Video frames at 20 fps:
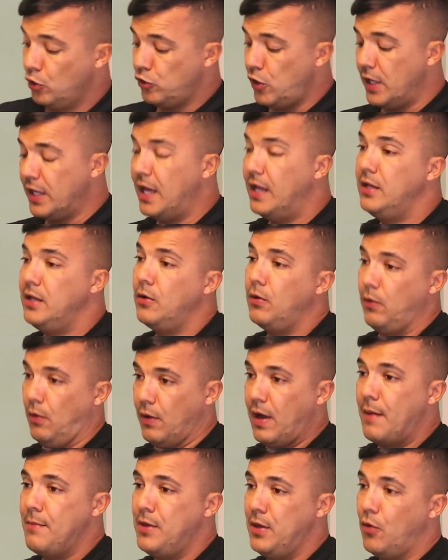Só que ali o
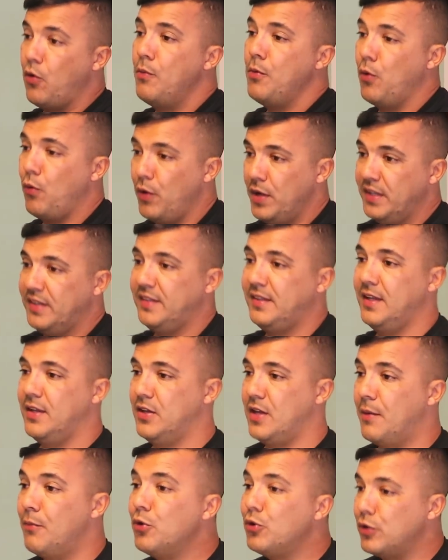caminho, como eu conhecia
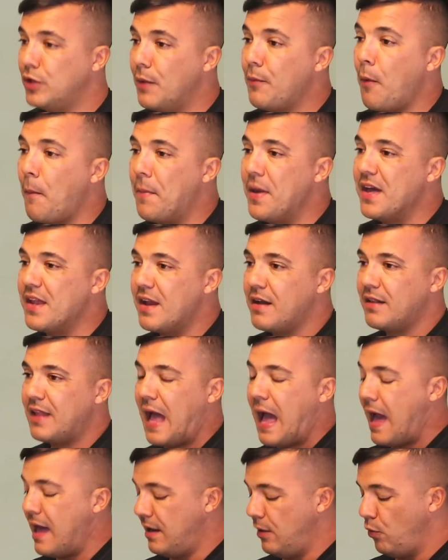já há muito tempo operando
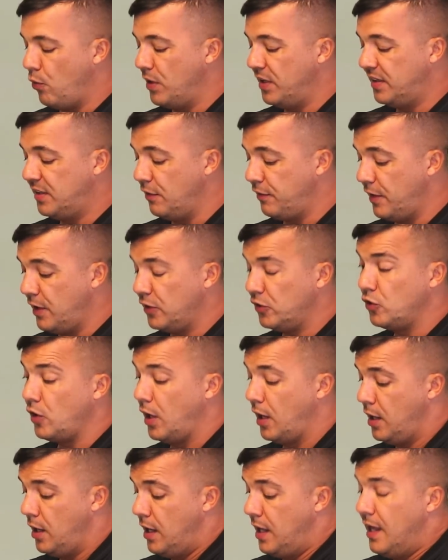na área, eu conhecia, eu falei, olha
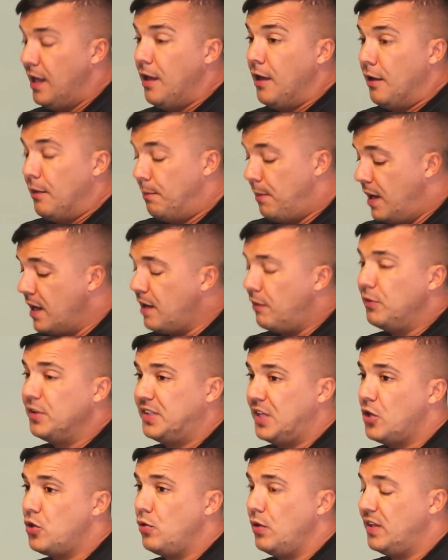só, banca
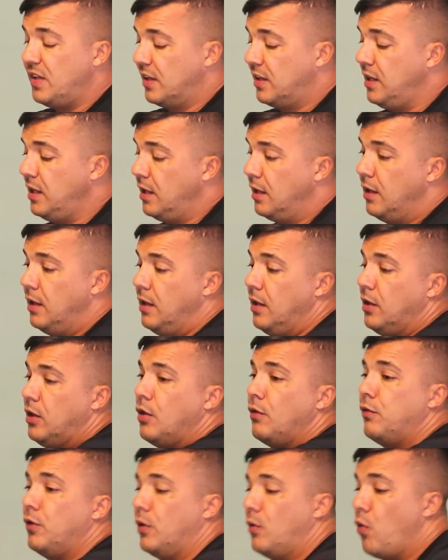vocês dois aqui,
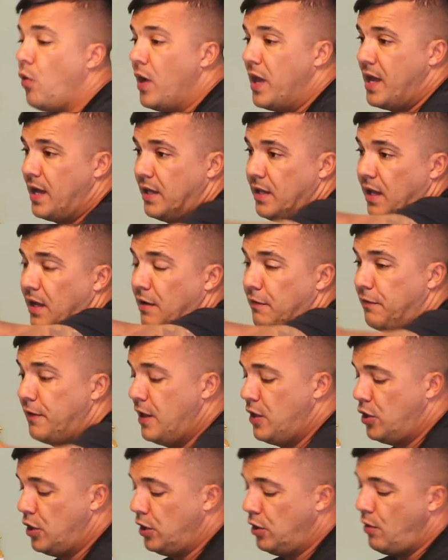que eu vou correr aqui lá na
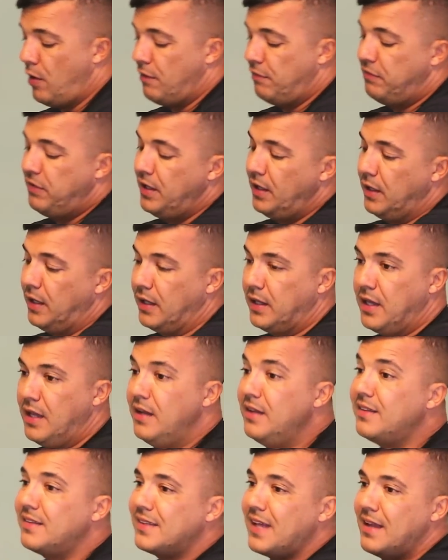frente, que tem uma vila, que
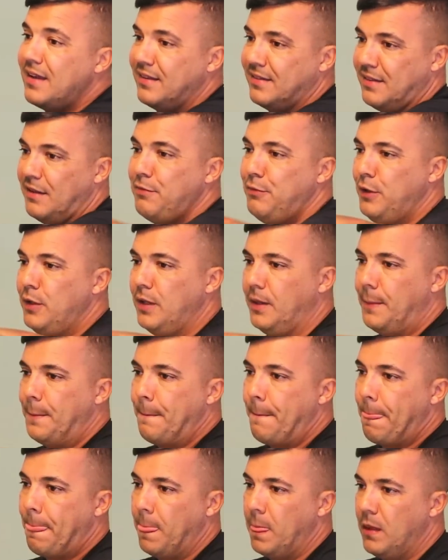ele sai nessa vila.
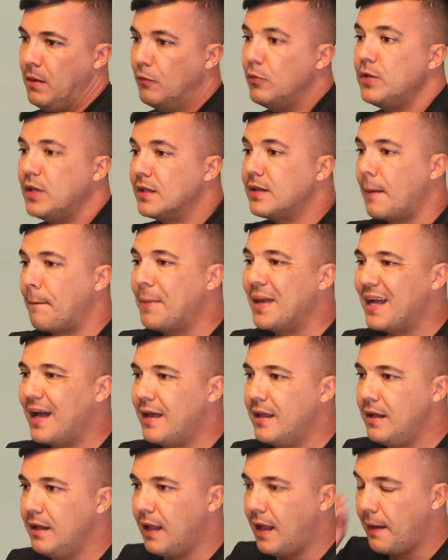Vou tentar
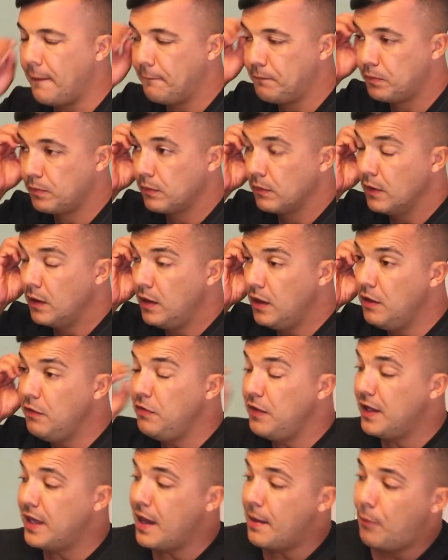pegar ele lá. E
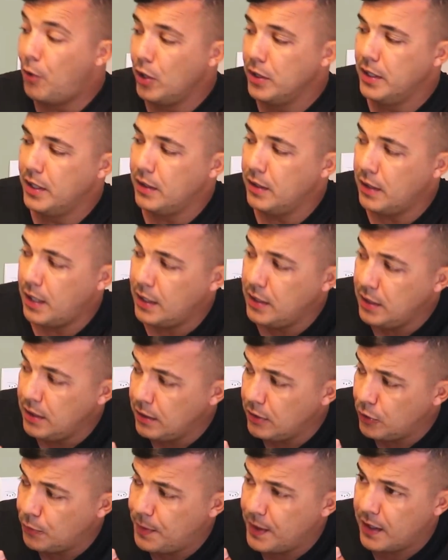fiquei abordando
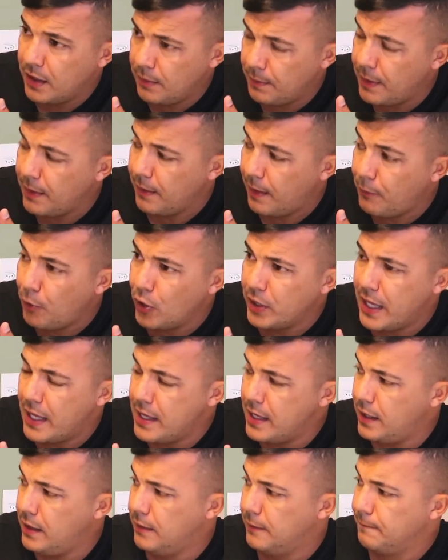ali, esperando para abordar
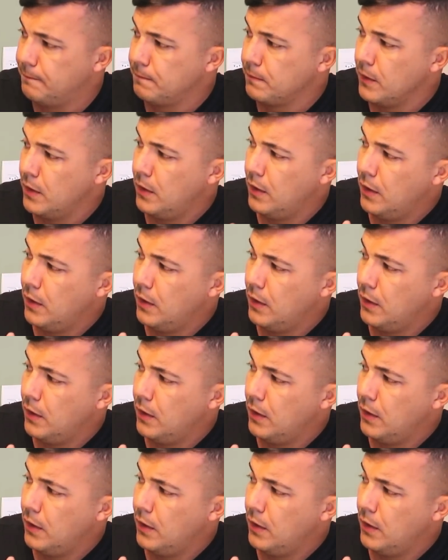ele.